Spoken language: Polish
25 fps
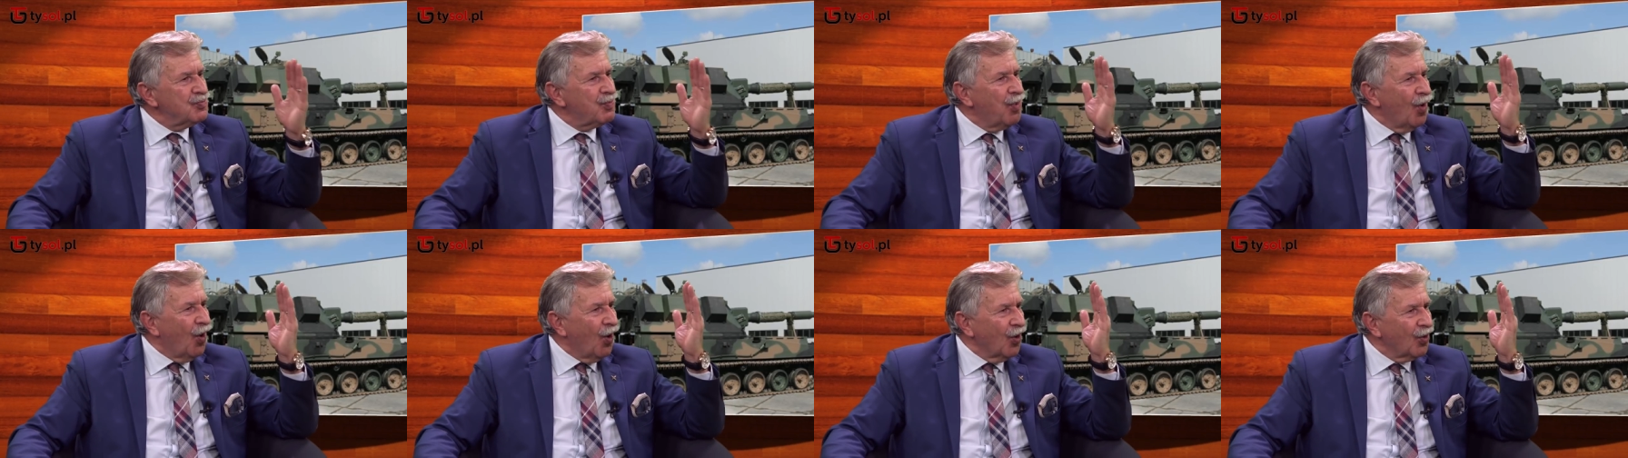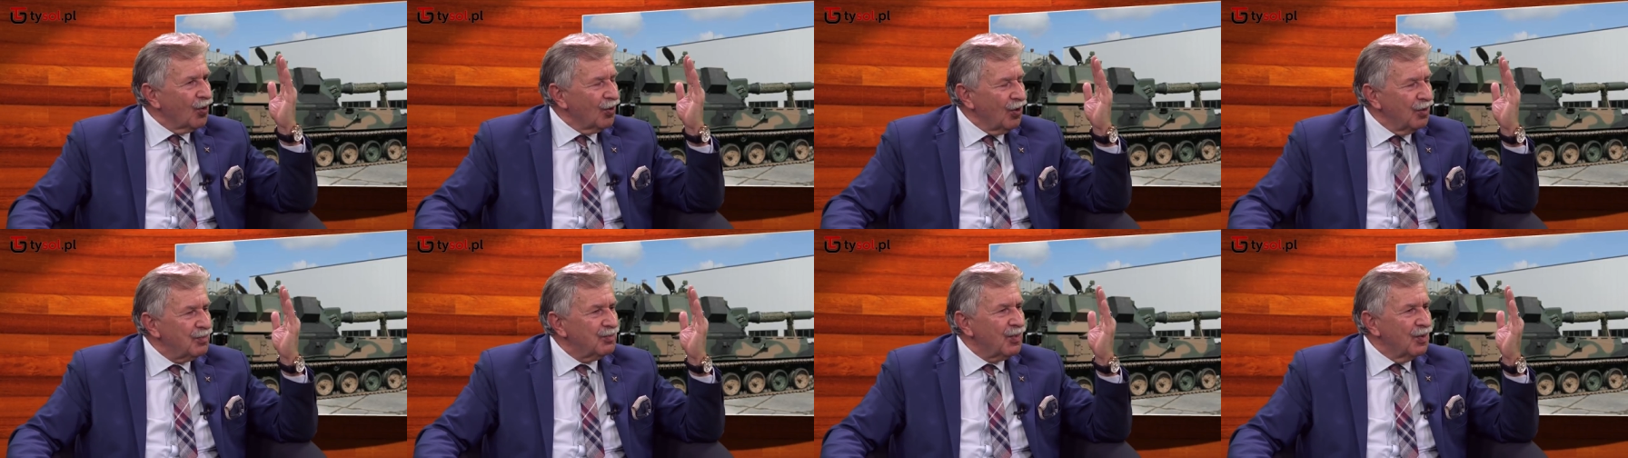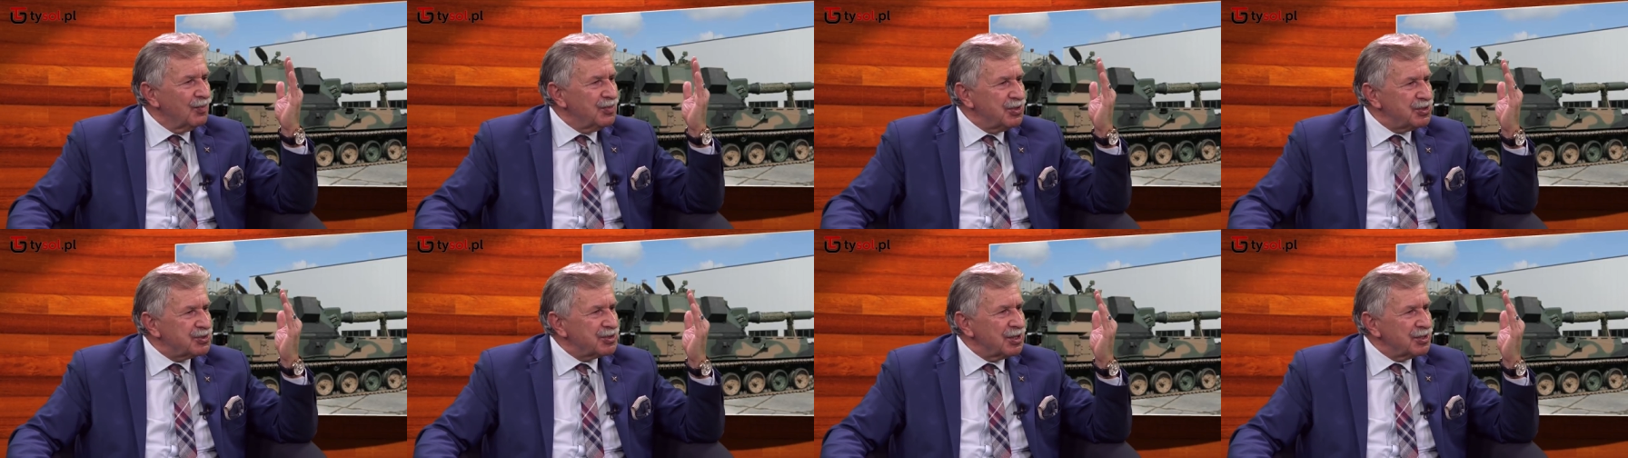pogląd,
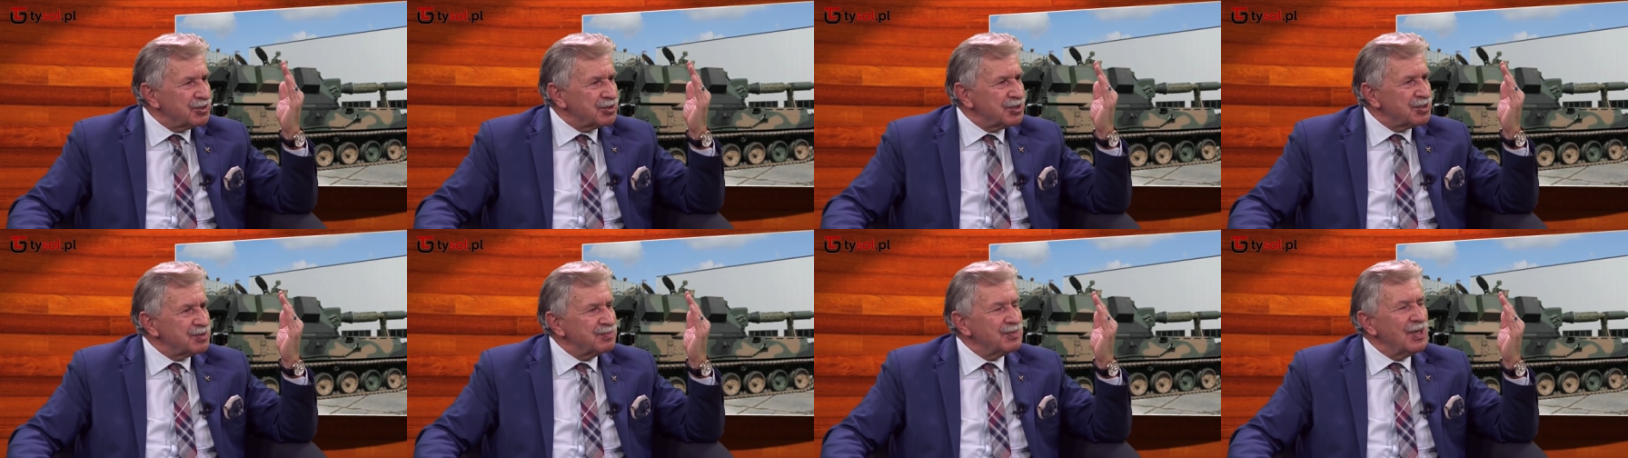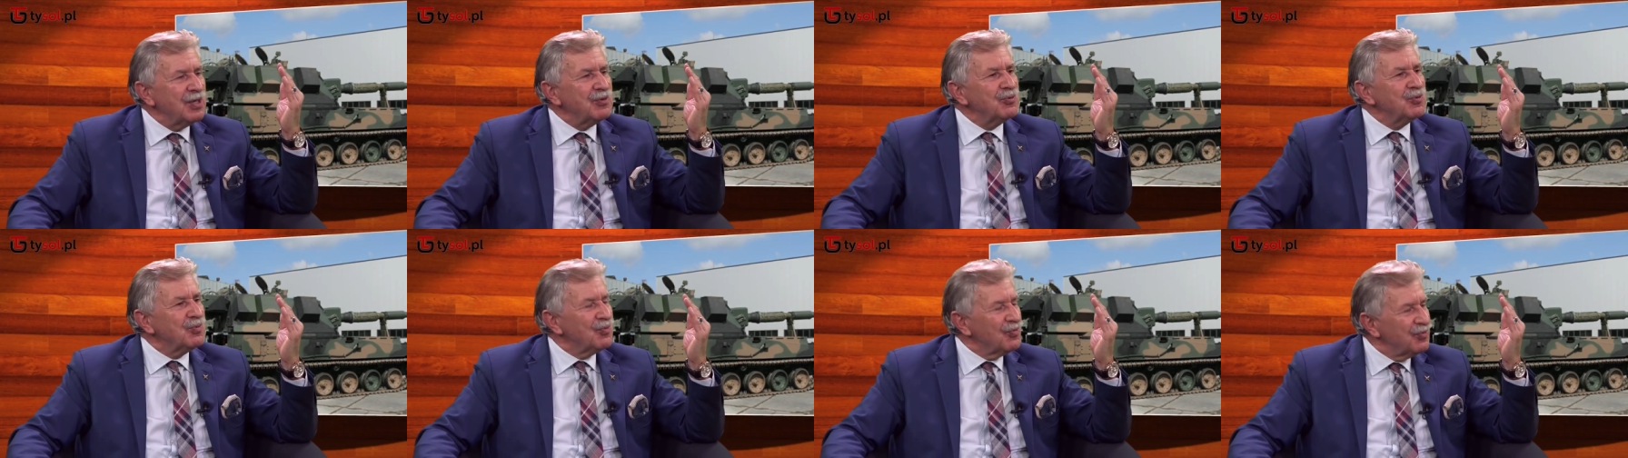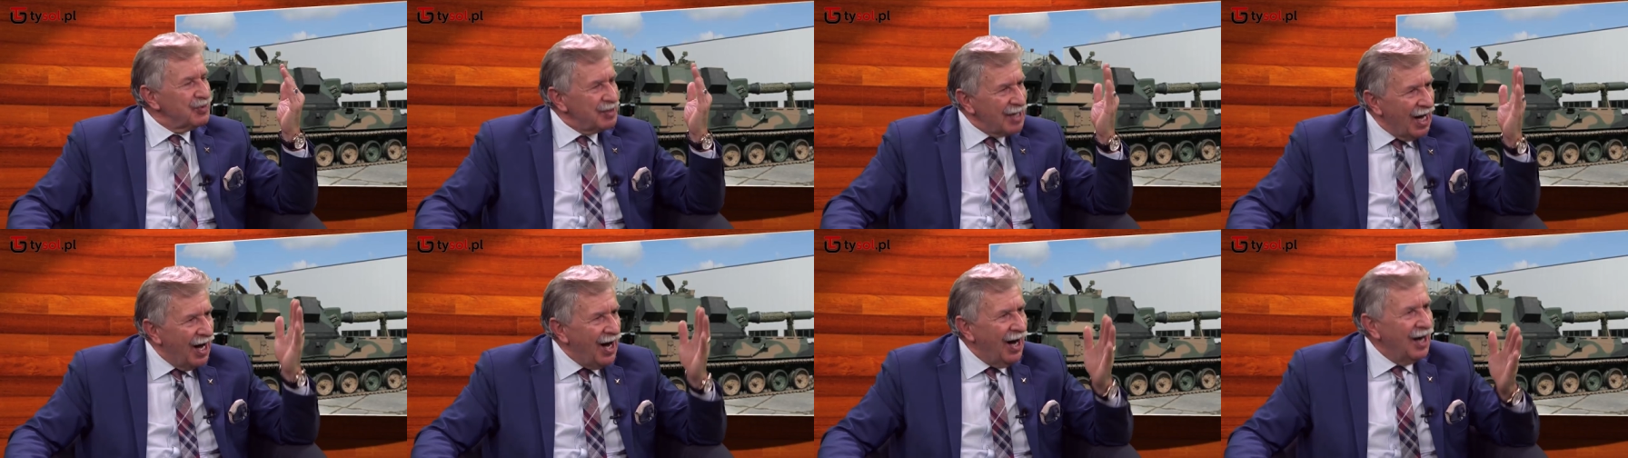bo minister się zmienił, no
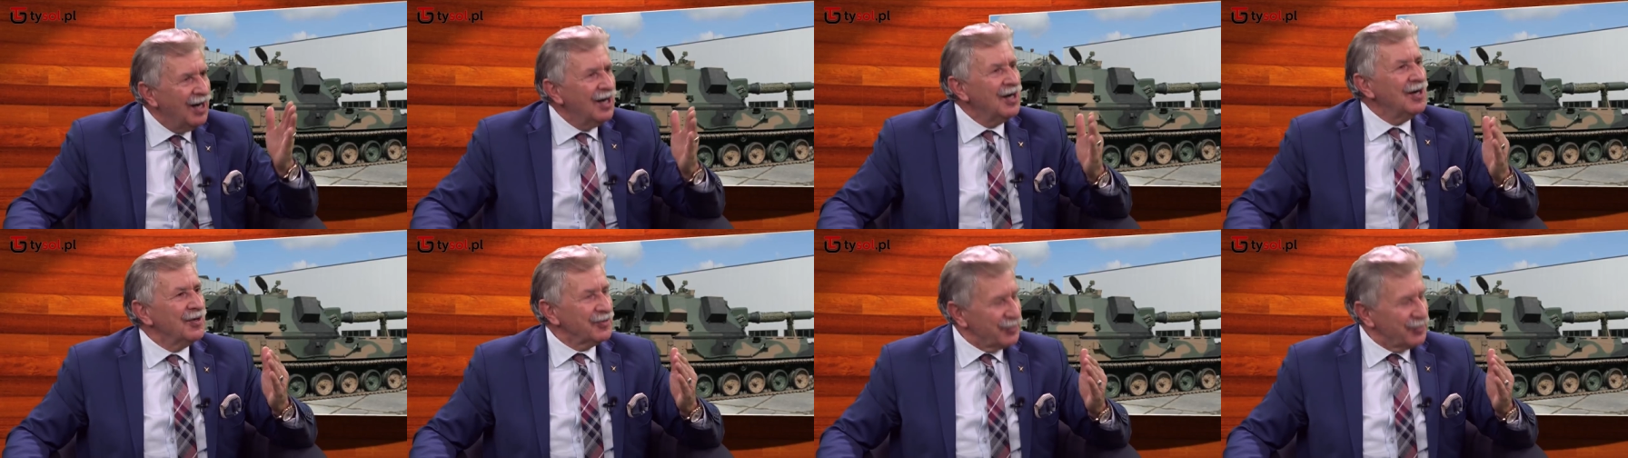mówi ja,